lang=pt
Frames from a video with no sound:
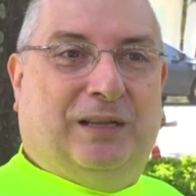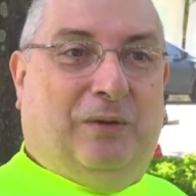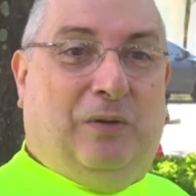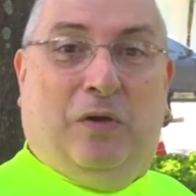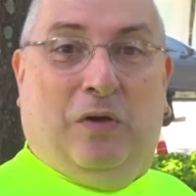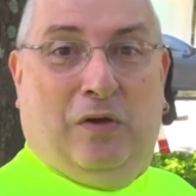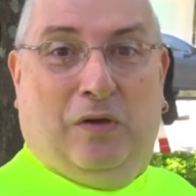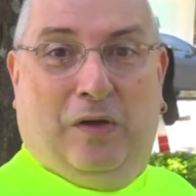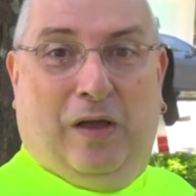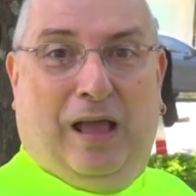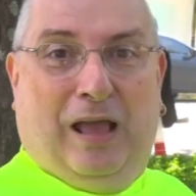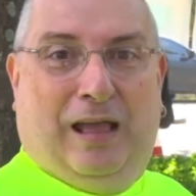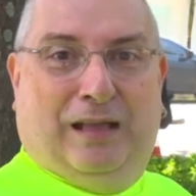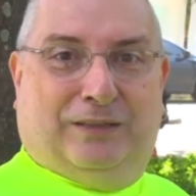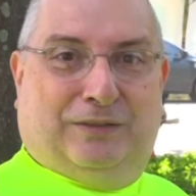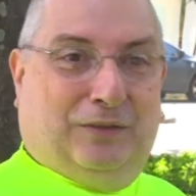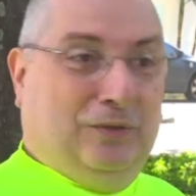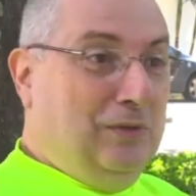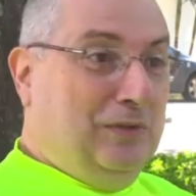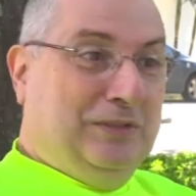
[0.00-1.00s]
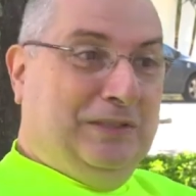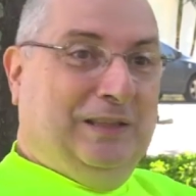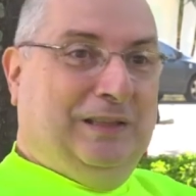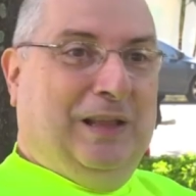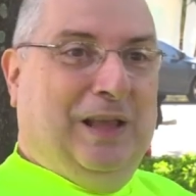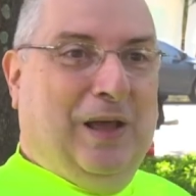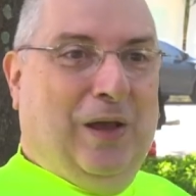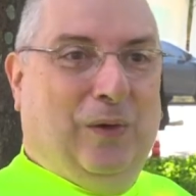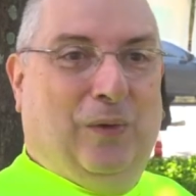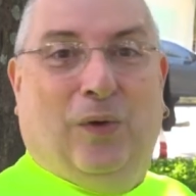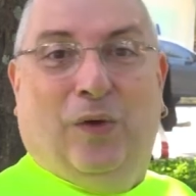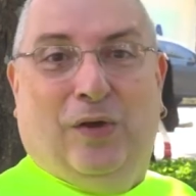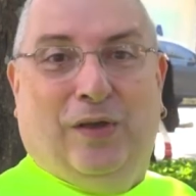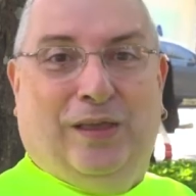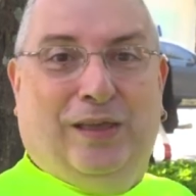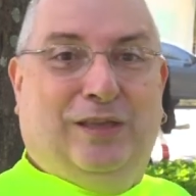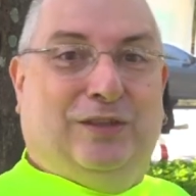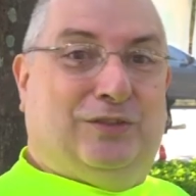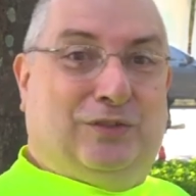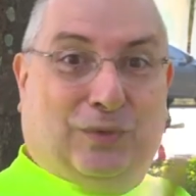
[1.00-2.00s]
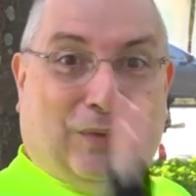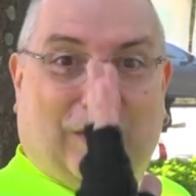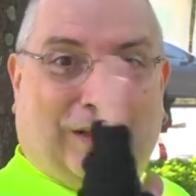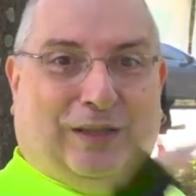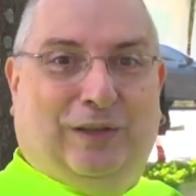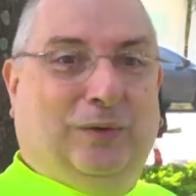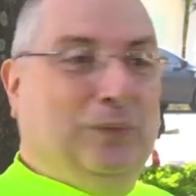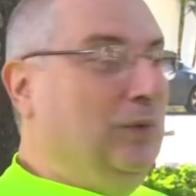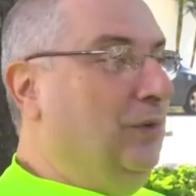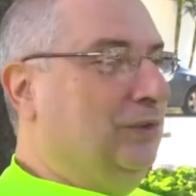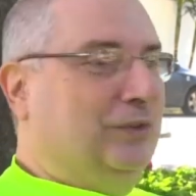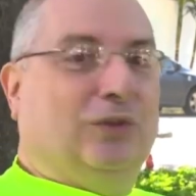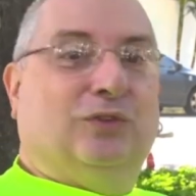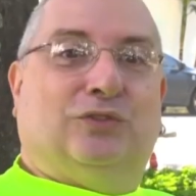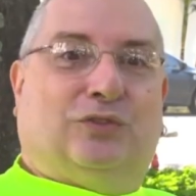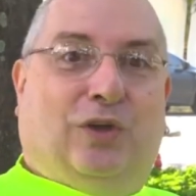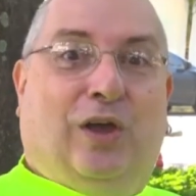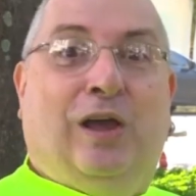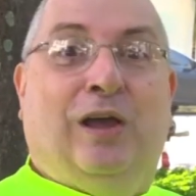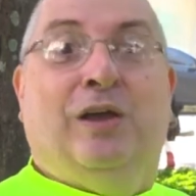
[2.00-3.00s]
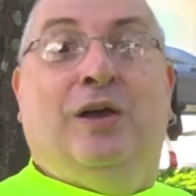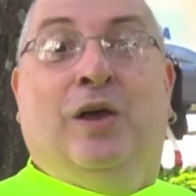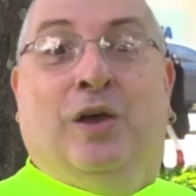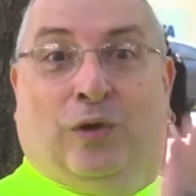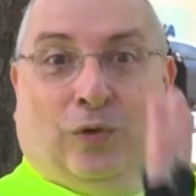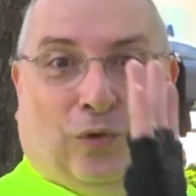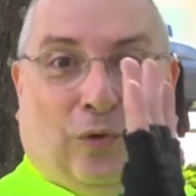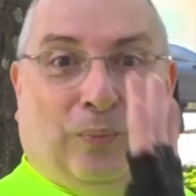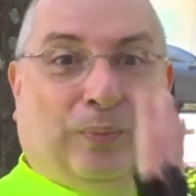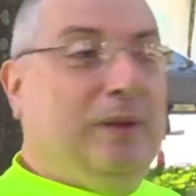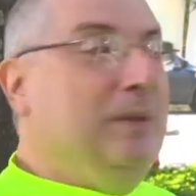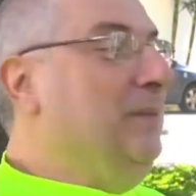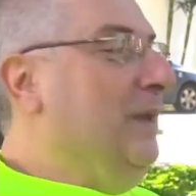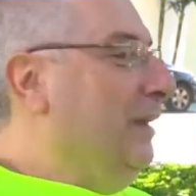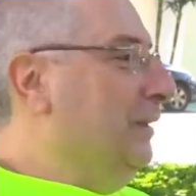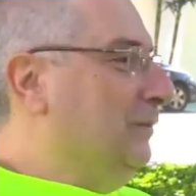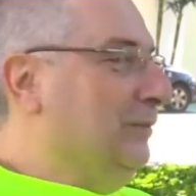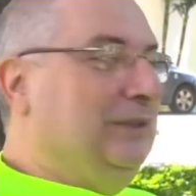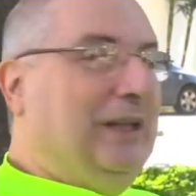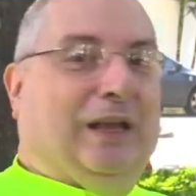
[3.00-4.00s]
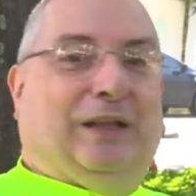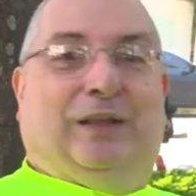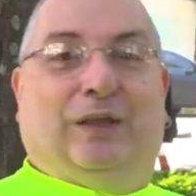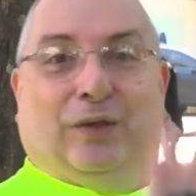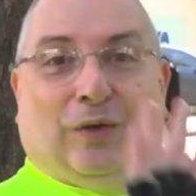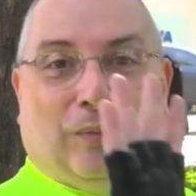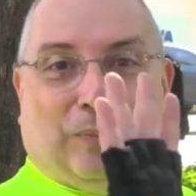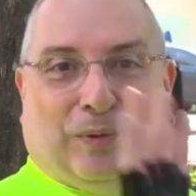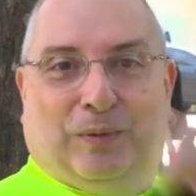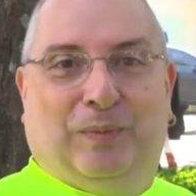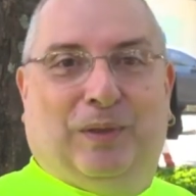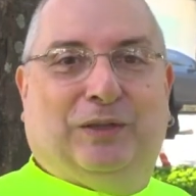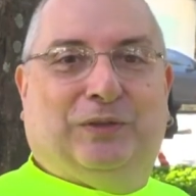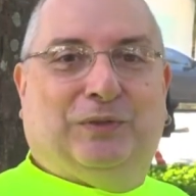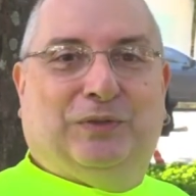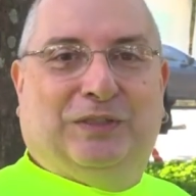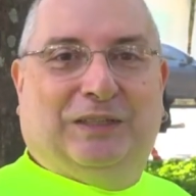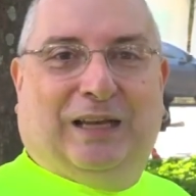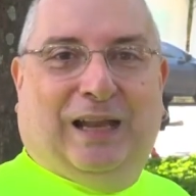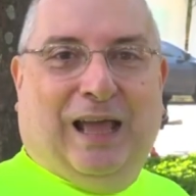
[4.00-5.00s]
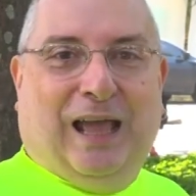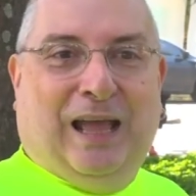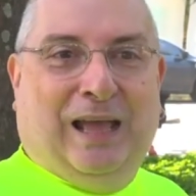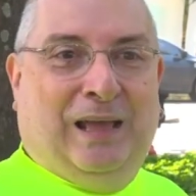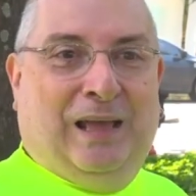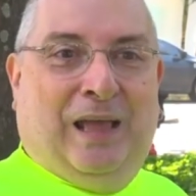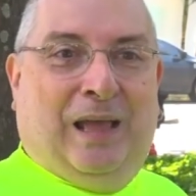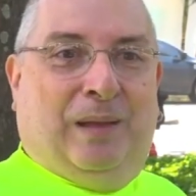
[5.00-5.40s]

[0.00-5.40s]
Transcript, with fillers: ô oh, Edson, ô oh, Cidão ou oh, isso, ou aquilo outro, eu só cumprimento daqui, cumprimento de lá,